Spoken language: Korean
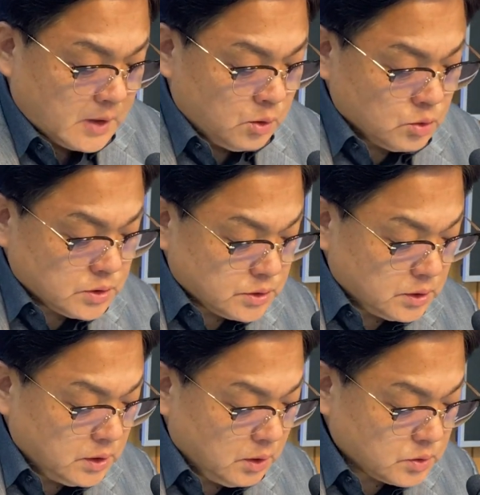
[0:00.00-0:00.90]
그
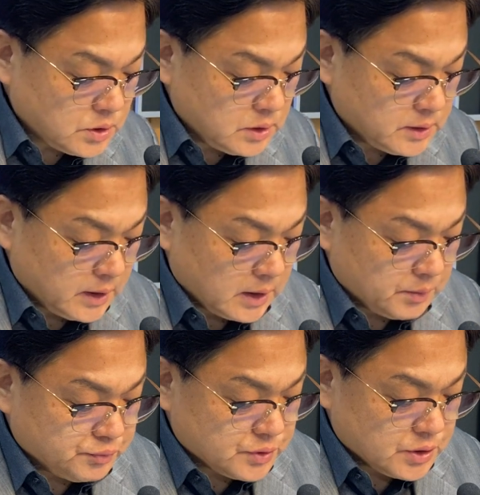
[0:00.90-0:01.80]
조서를
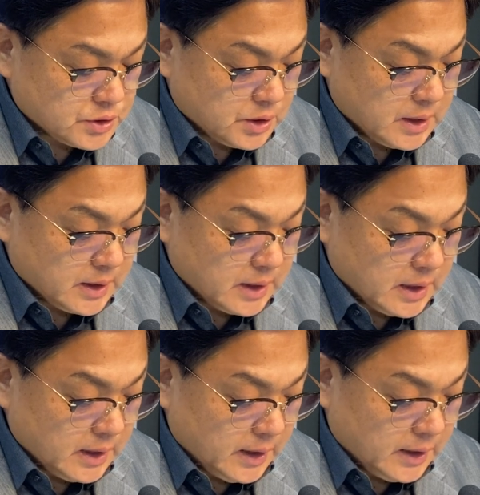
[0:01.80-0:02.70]
역절들에게 붙여 전하게
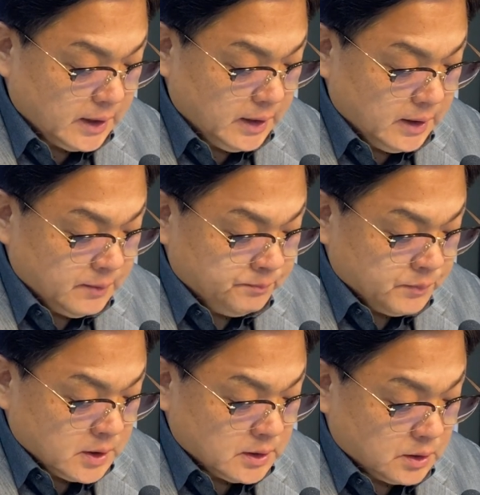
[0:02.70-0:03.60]
하니
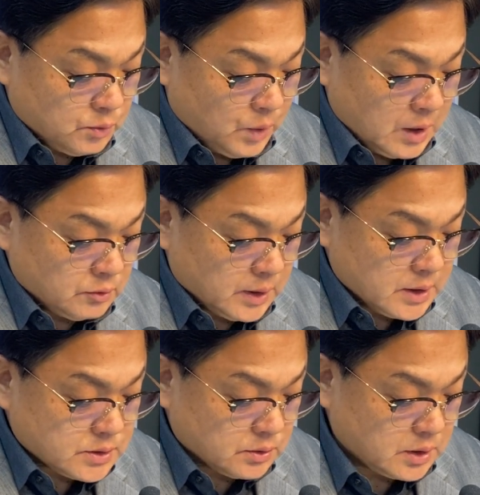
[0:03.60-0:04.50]
그들은
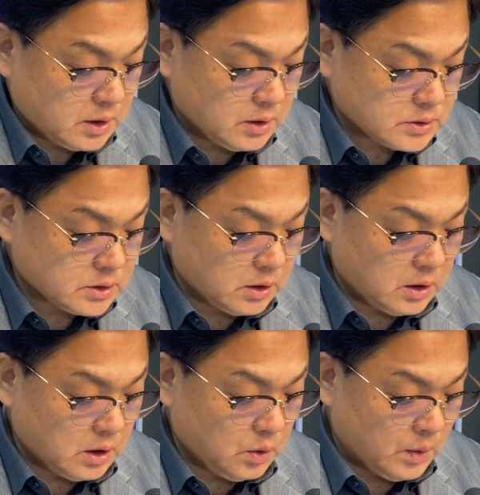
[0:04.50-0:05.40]
왕궁에서
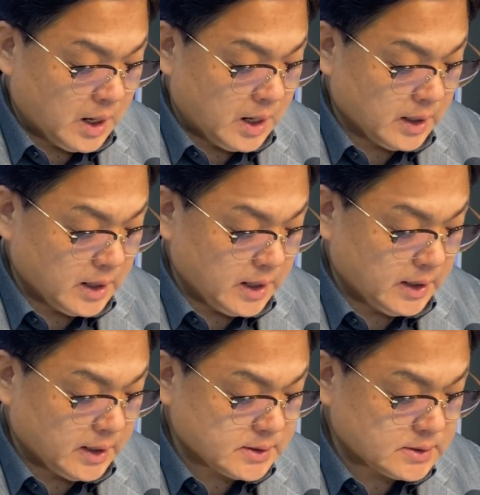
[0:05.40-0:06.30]
길러서 왕의
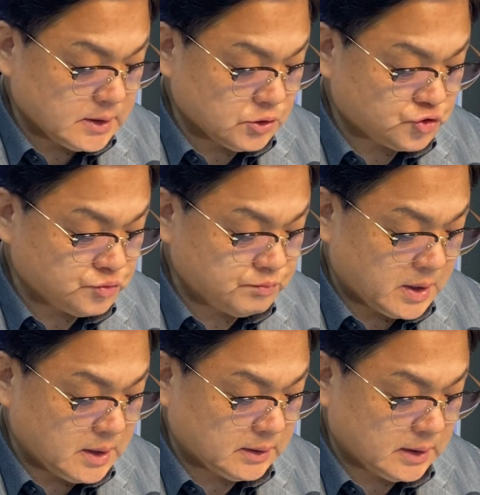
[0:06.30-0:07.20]
일에 쓰는
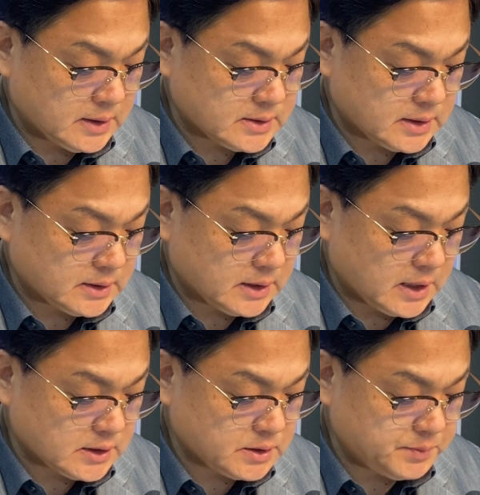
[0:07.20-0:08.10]
준말을 타는
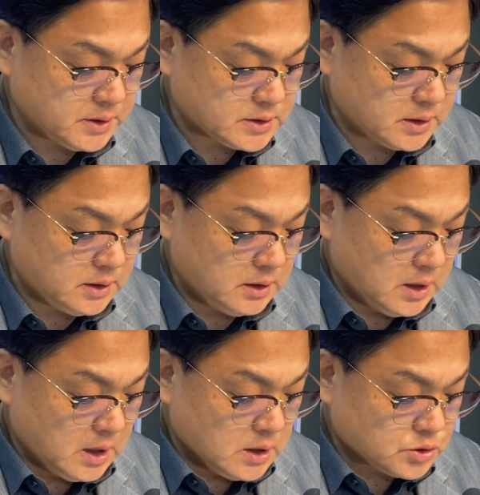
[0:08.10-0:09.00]
자들이라. 십일 절.
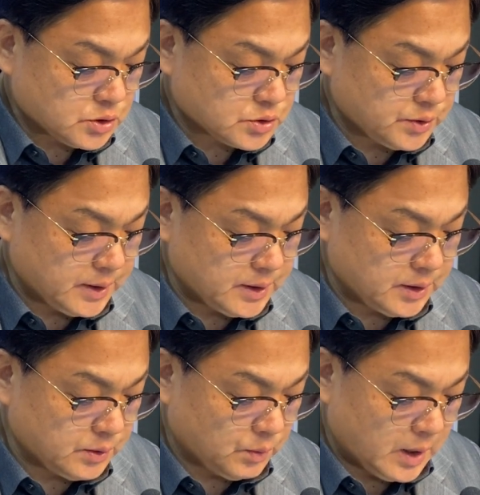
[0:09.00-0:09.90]

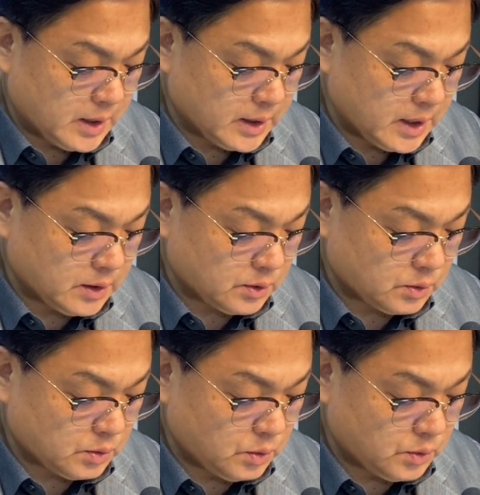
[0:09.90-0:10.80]
조서에는 왕의
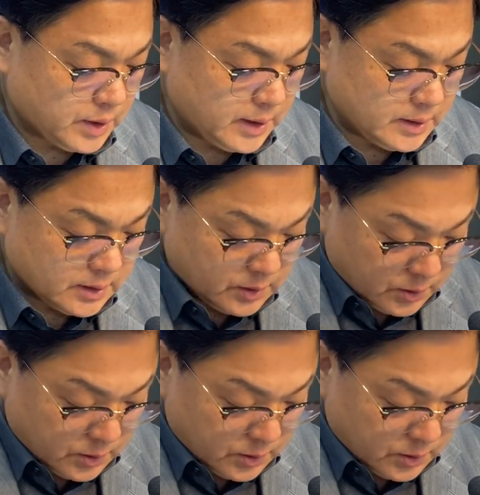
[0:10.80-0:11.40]
여러 고을에 있는